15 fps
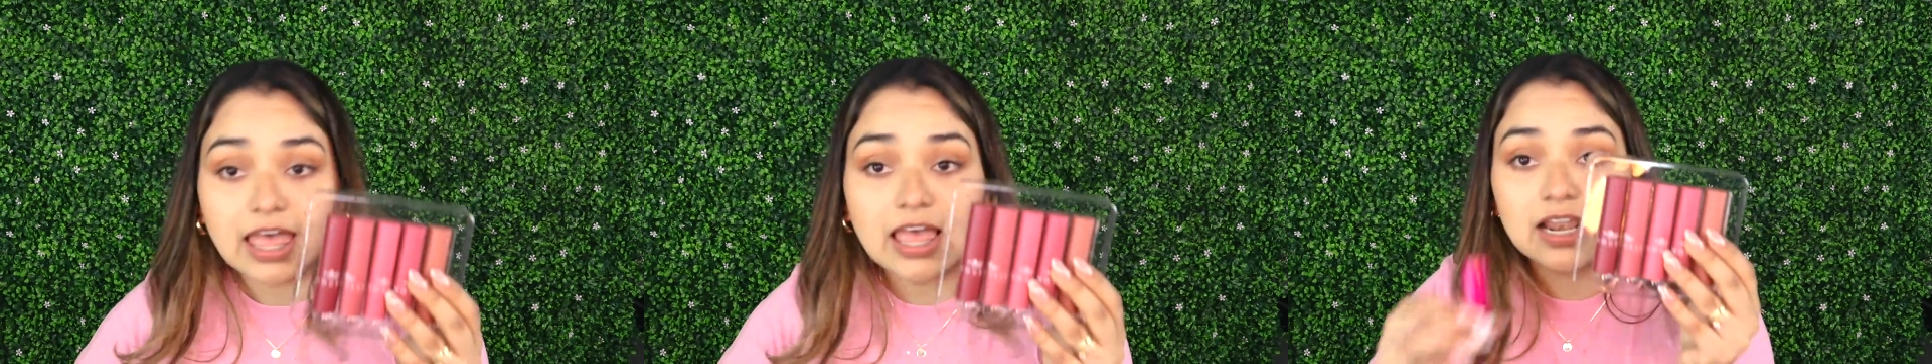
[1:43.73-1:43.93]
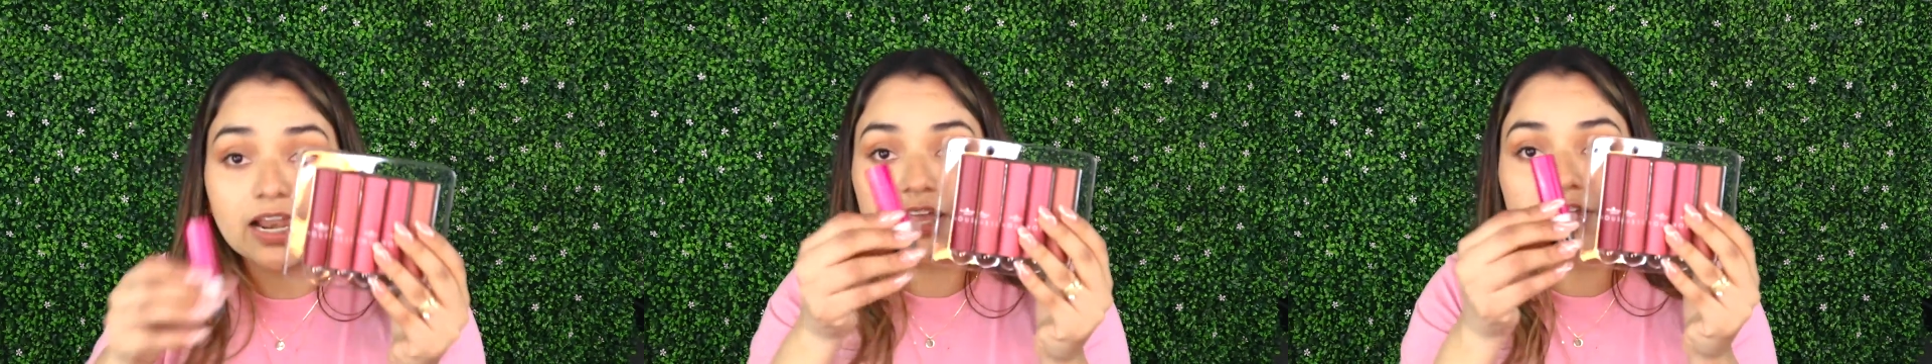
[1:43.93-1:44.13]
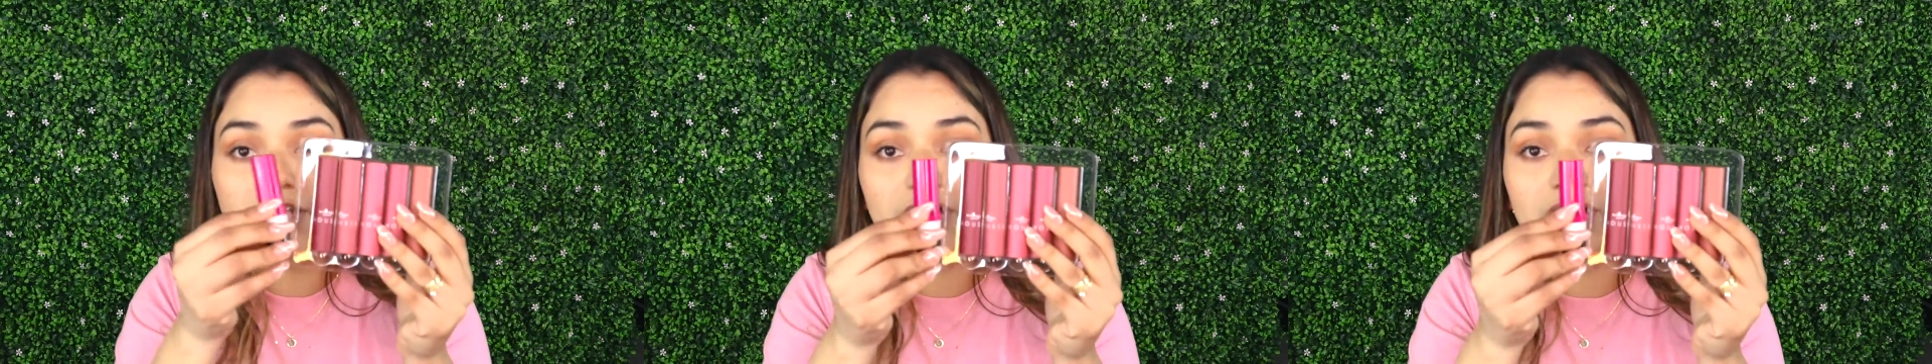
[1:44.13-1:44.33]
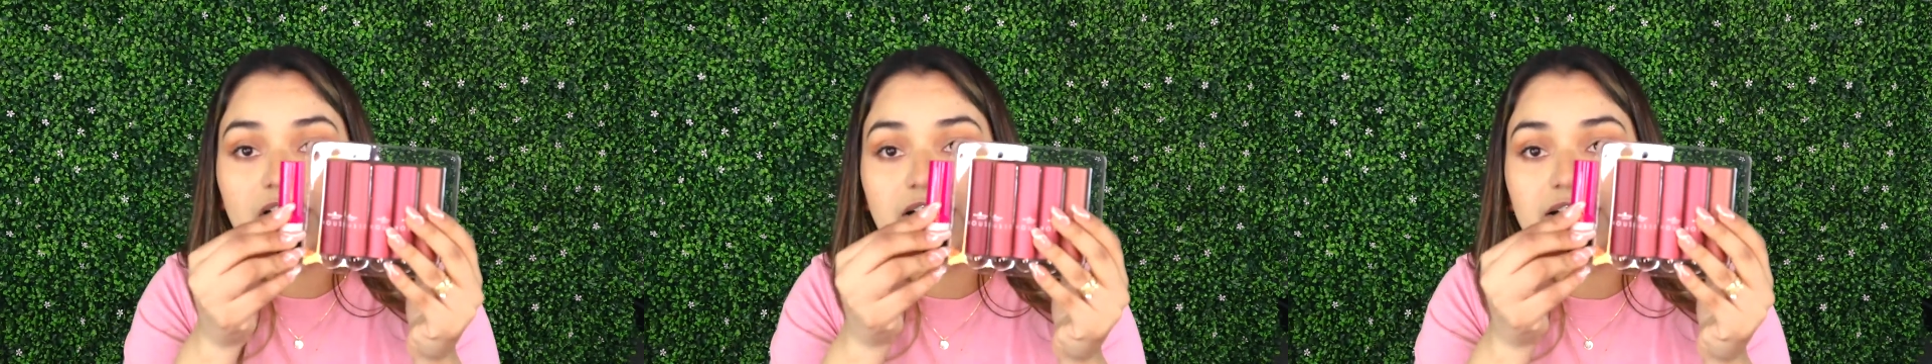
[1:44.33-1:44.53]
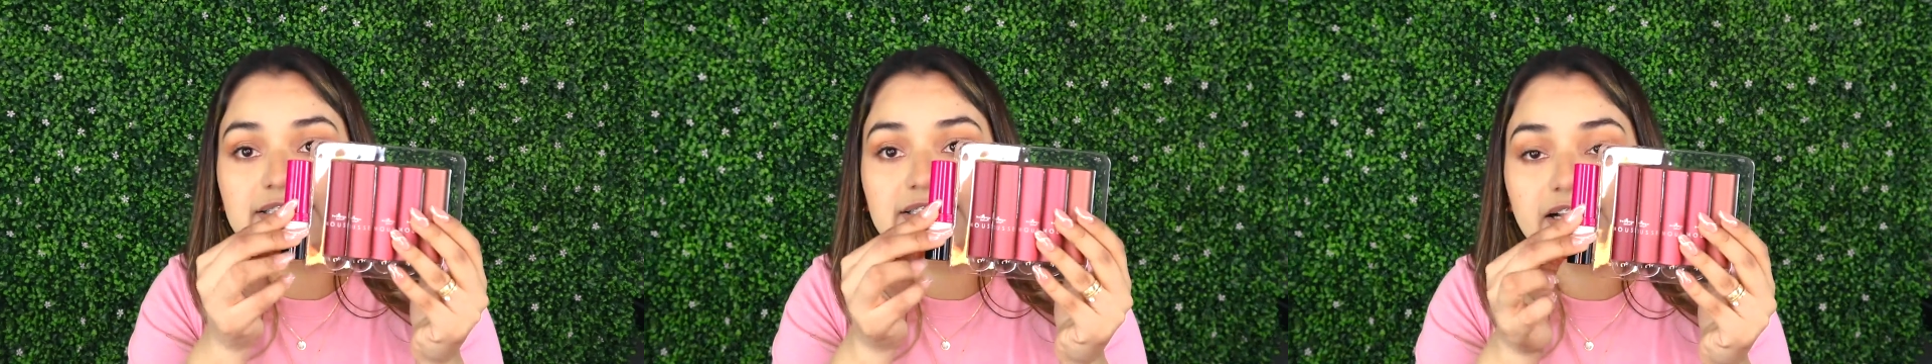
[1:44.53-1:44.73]
El
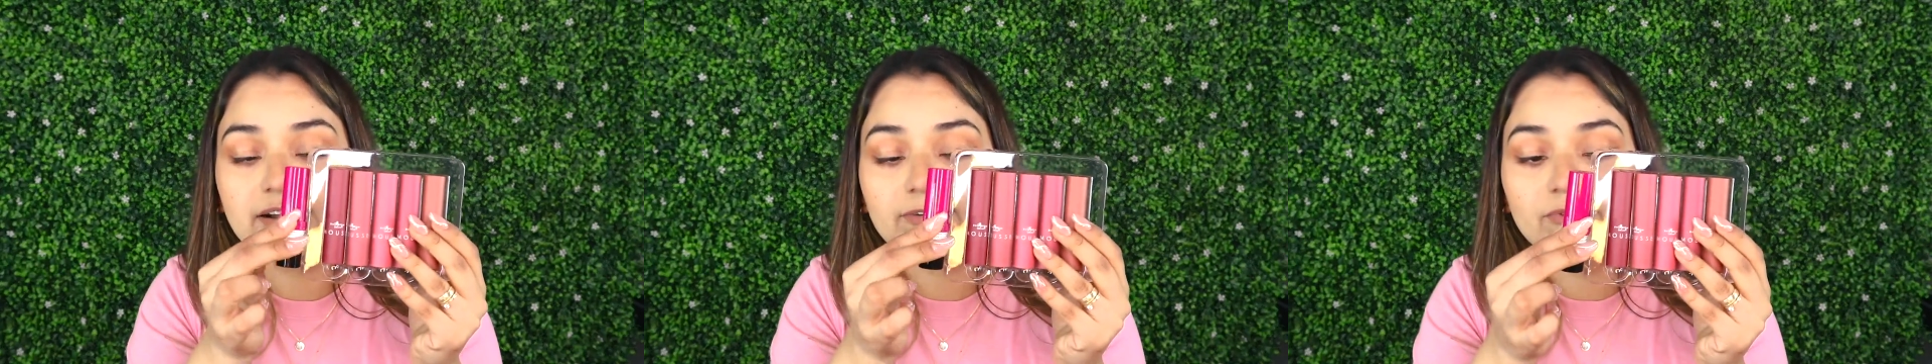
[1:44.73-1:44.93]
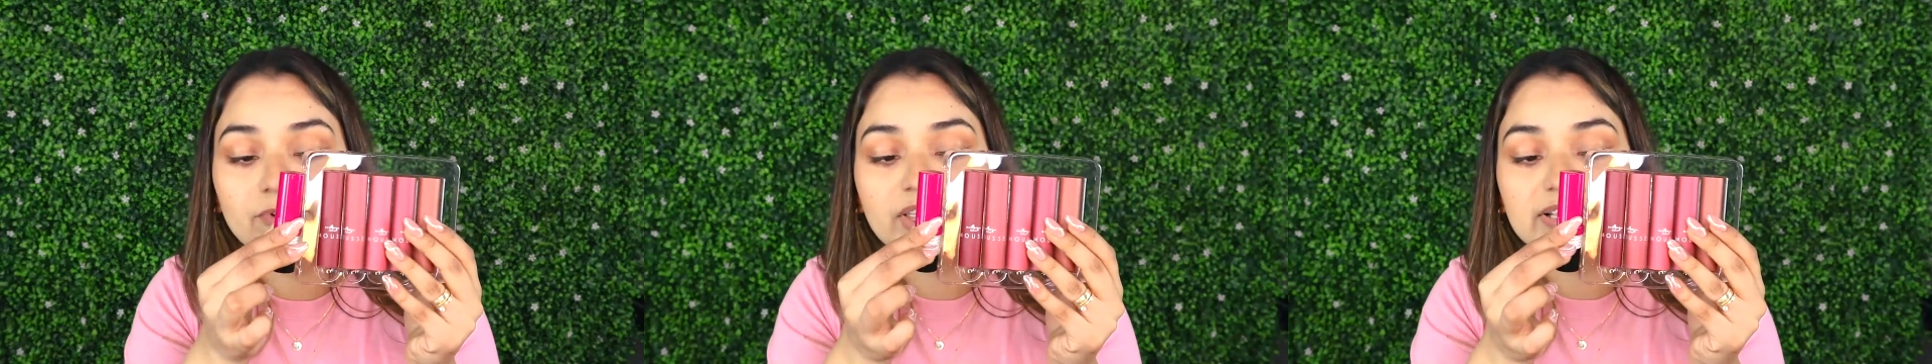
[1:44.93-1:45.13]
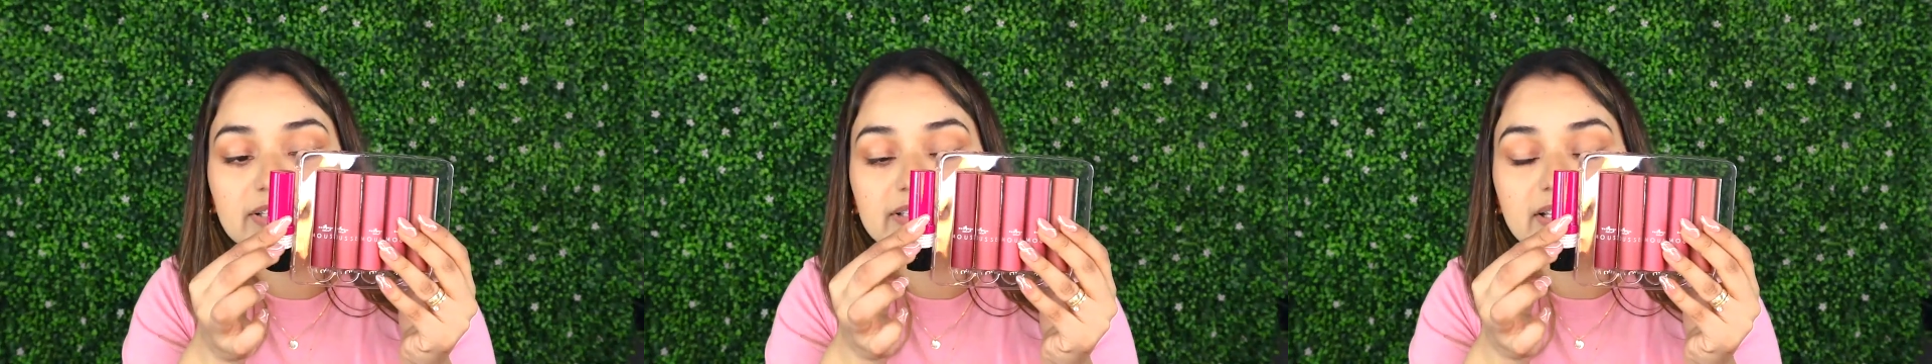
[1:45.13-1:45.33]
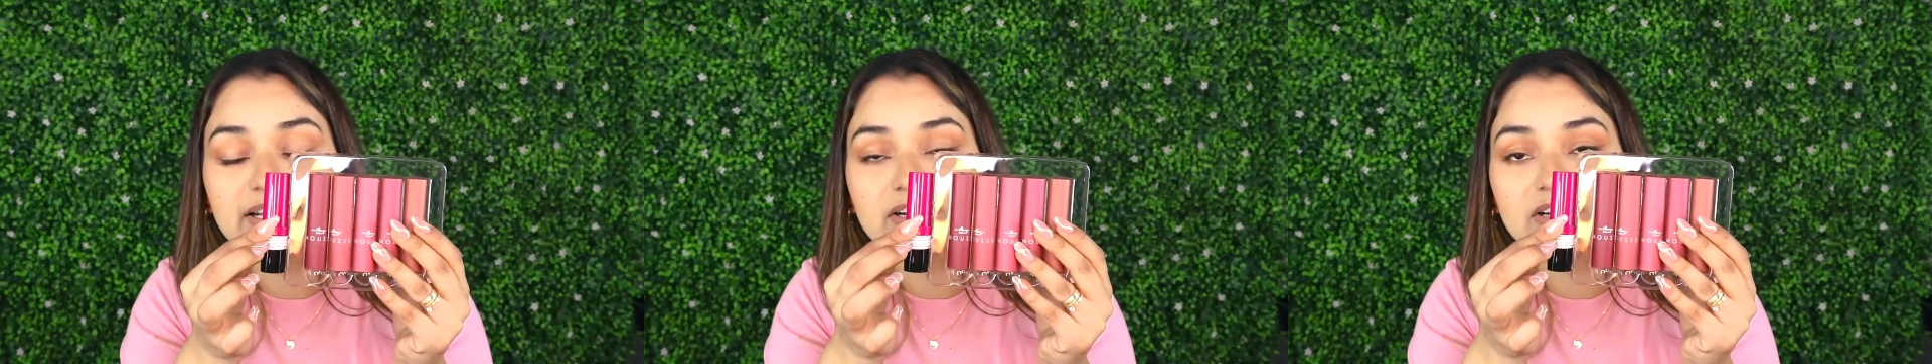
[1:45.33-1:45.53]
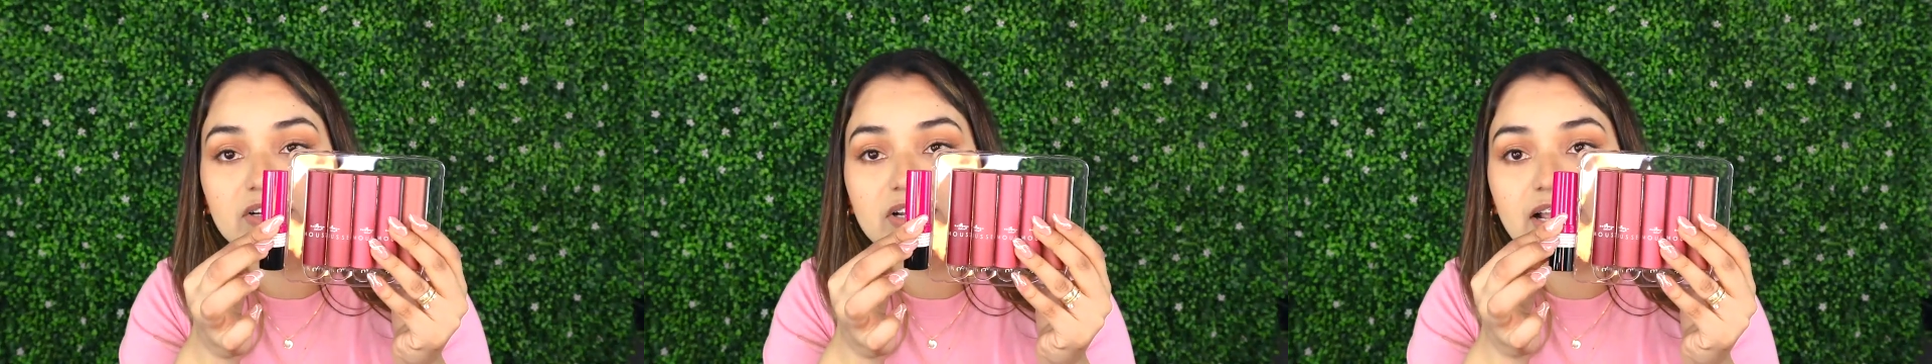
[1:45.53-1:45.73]
iGirl que les acabo de
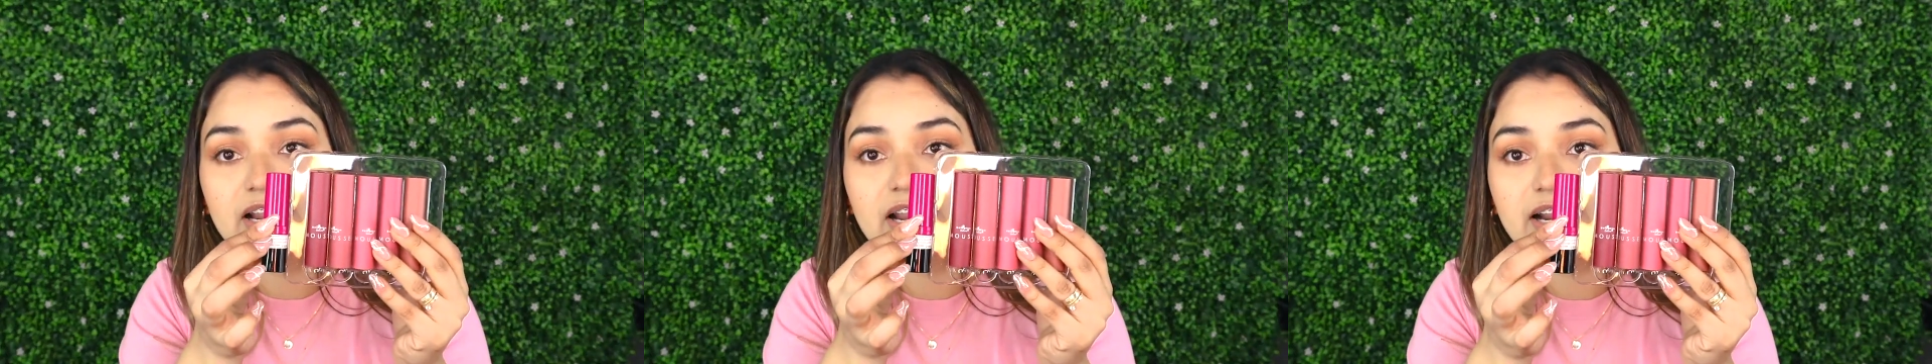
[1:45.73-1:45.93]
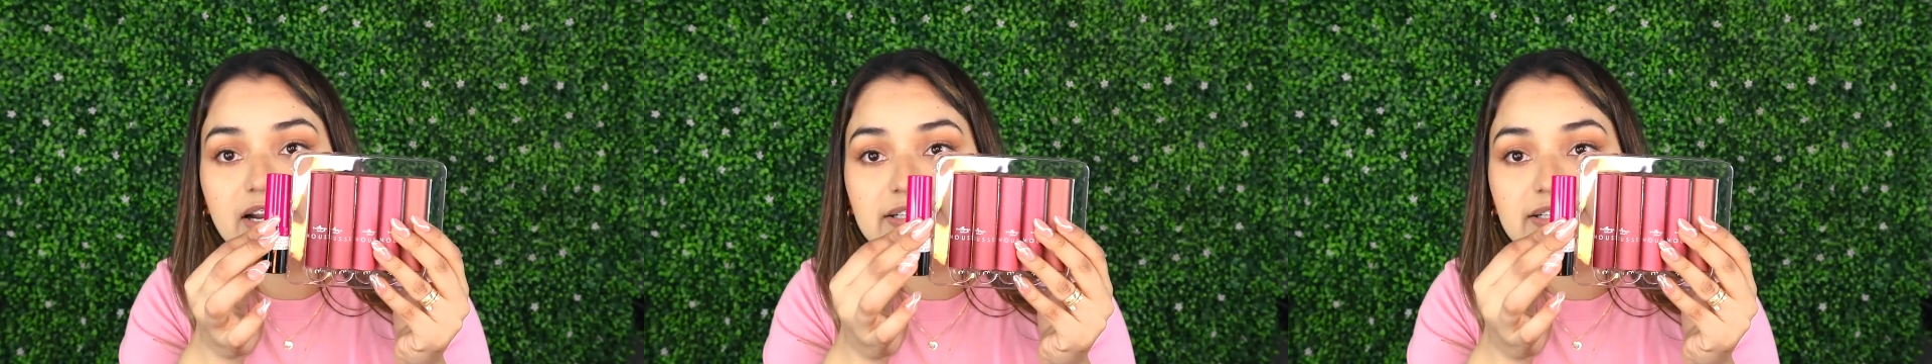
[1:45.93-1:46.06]
hacer la,